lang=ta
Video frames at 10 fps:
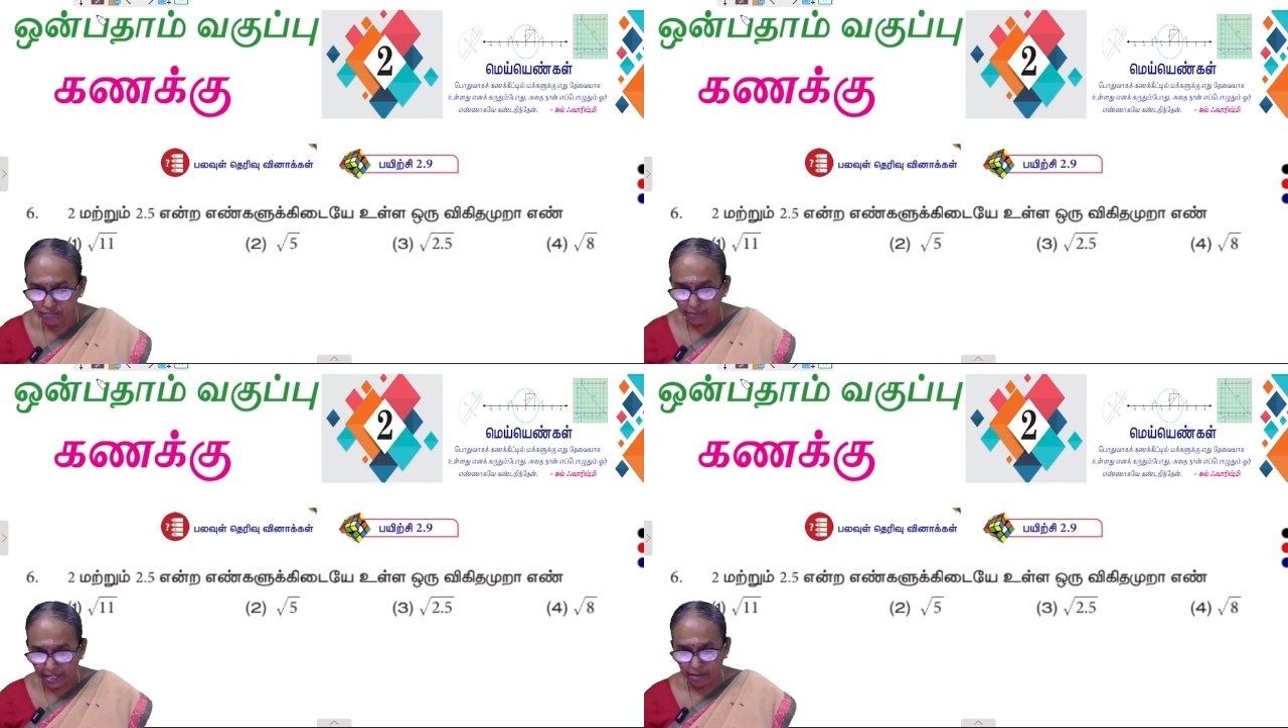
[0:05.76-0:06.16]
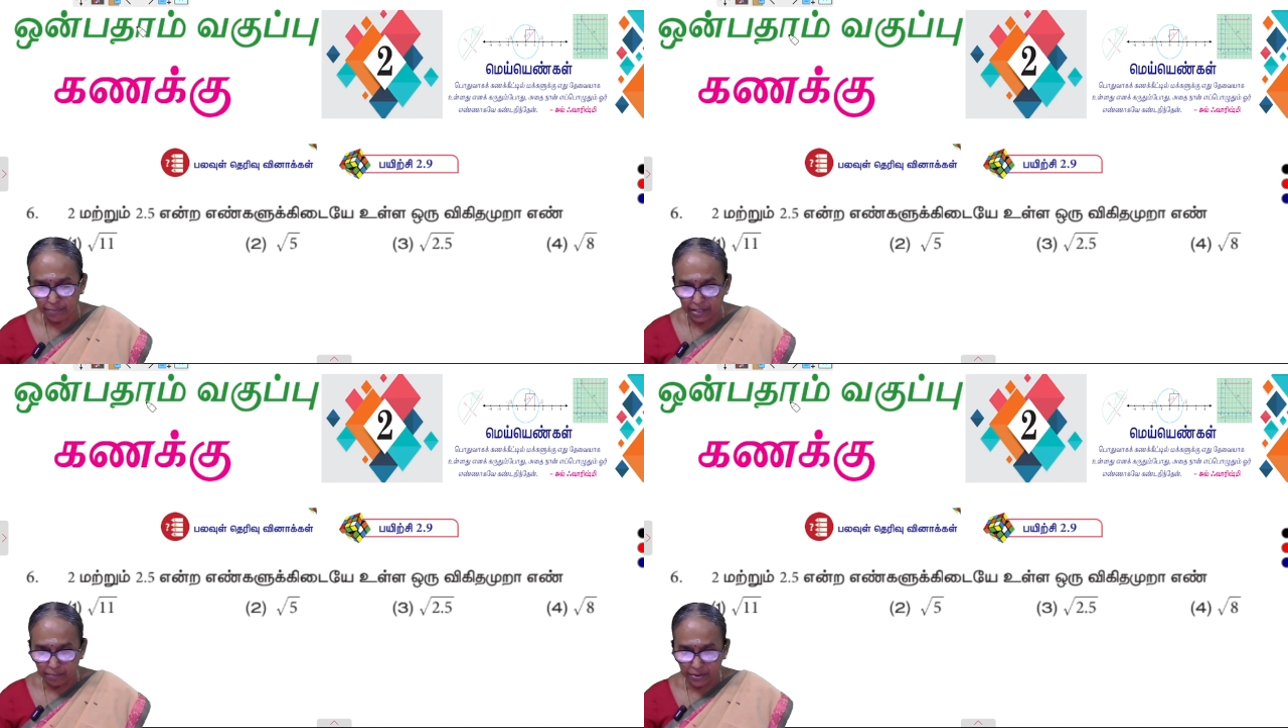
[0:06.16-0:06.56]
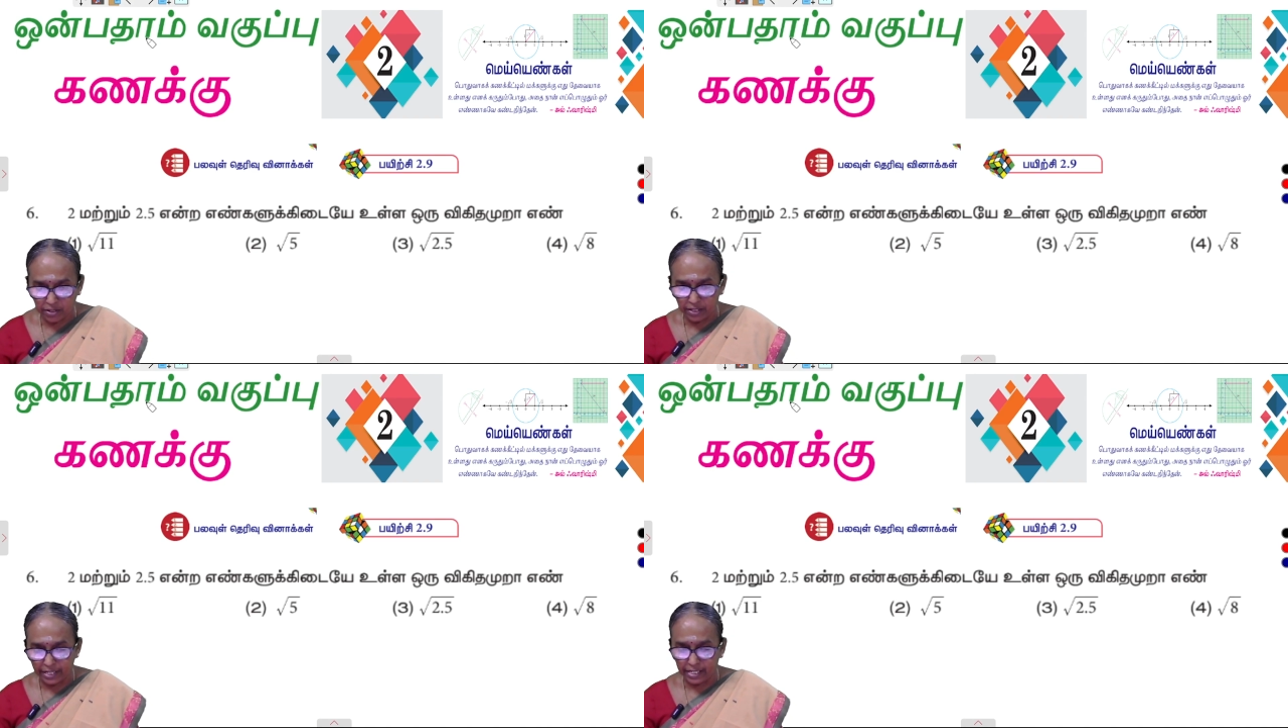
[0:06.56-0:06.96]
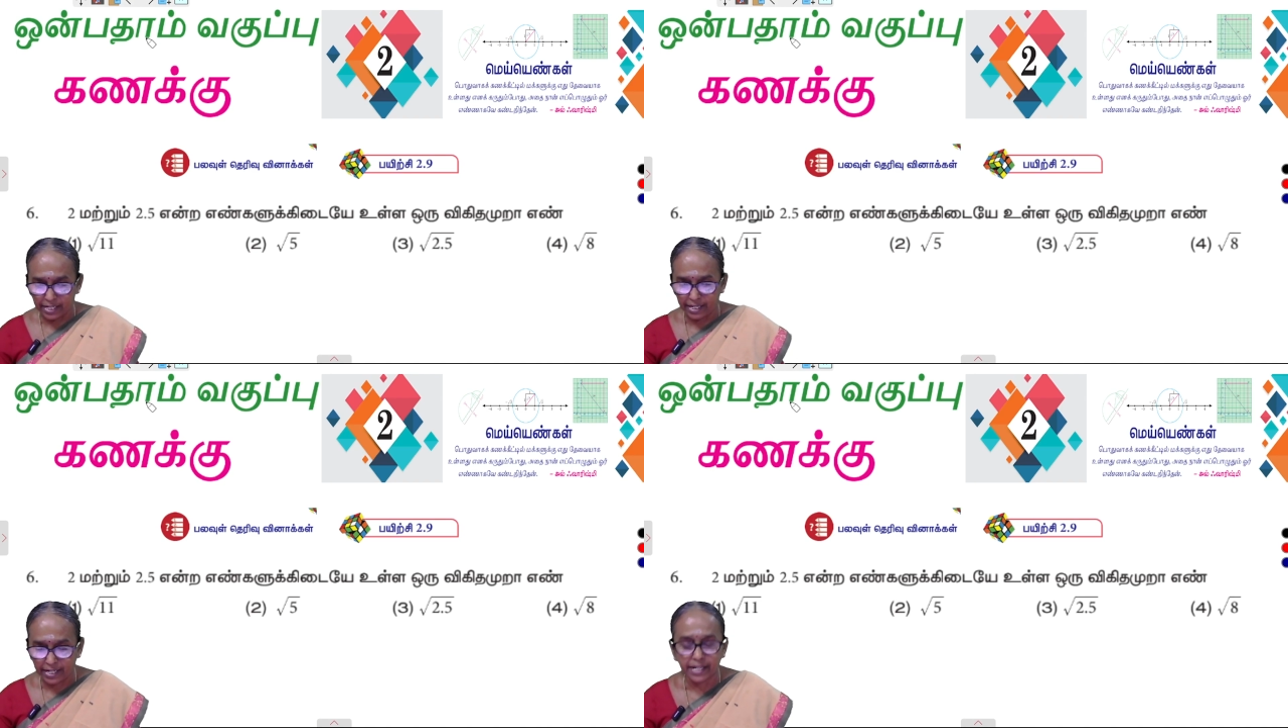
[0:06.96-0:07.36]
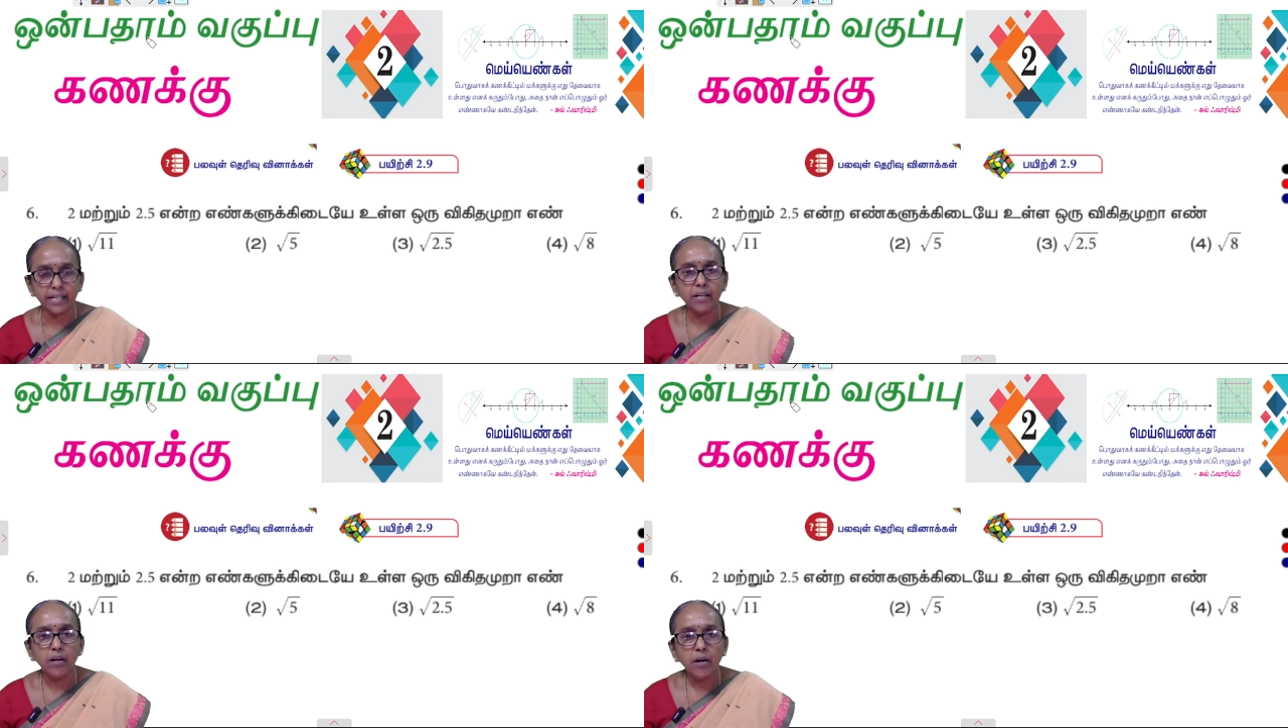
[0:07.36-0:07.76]
இப்போ என்ன பார்க்க போகிறோம் இயல் ரெண்டு
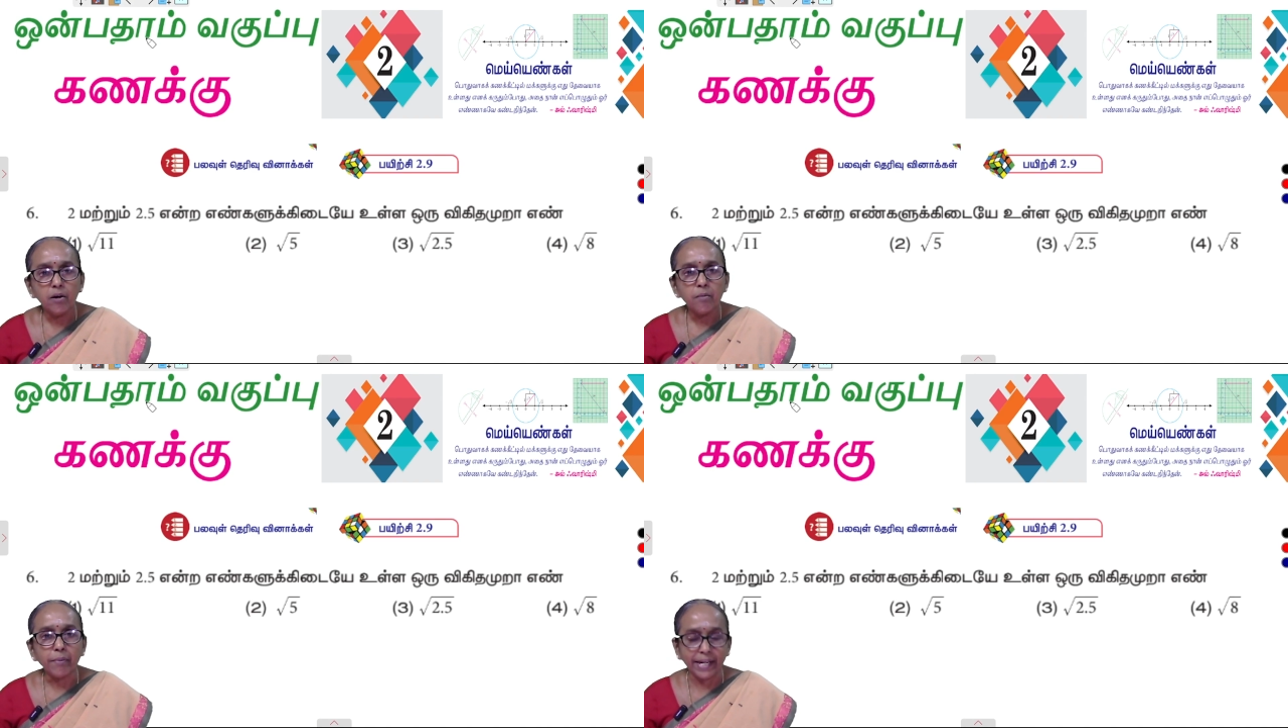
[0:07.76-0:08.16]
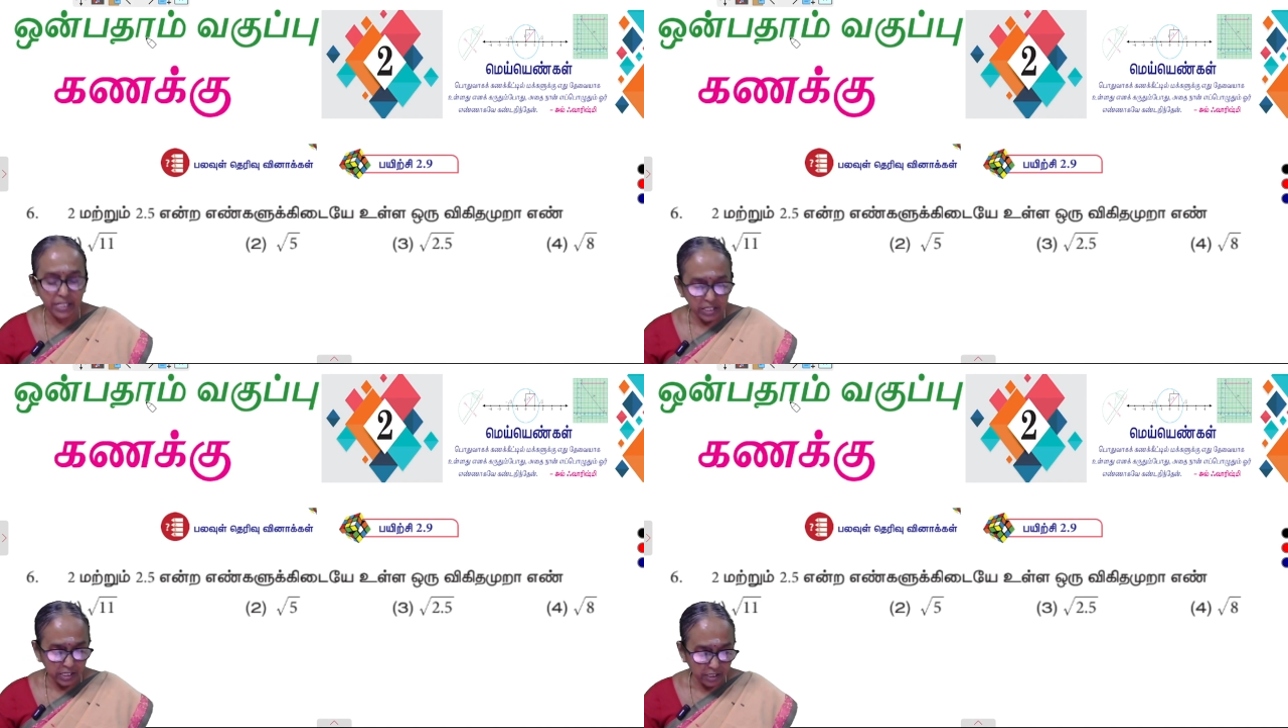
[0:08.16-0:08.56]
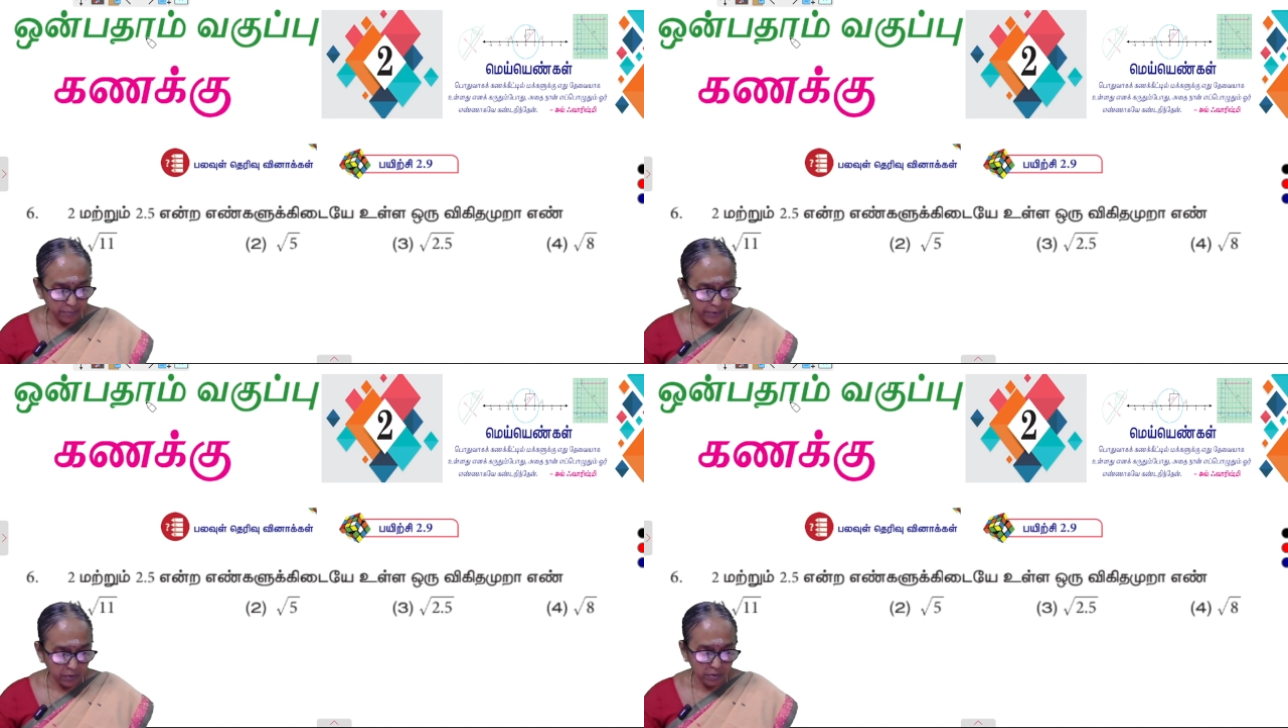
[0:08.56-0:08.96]
பயிற்சி ரெண்டு புள்ளி